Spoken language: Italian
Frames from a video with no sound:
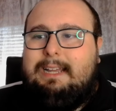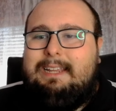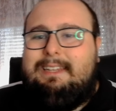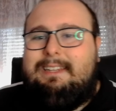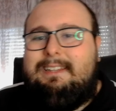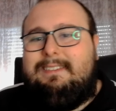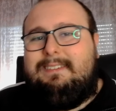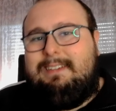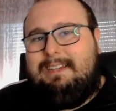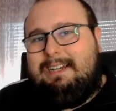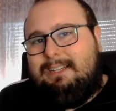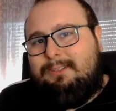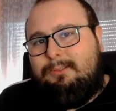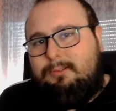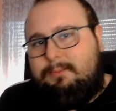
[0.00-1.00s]

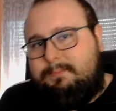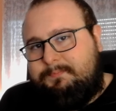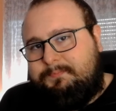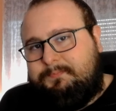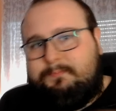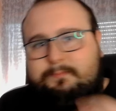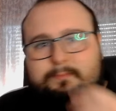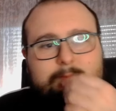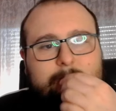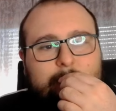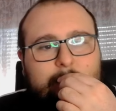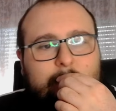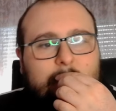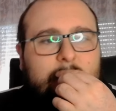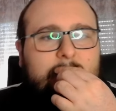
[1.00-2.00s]
iniziato
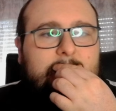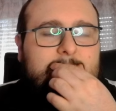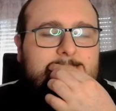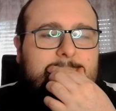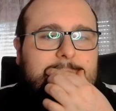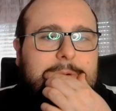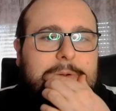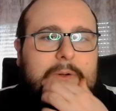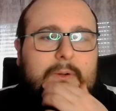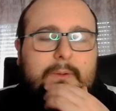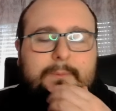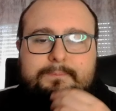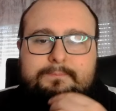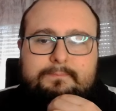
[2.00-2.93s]
questo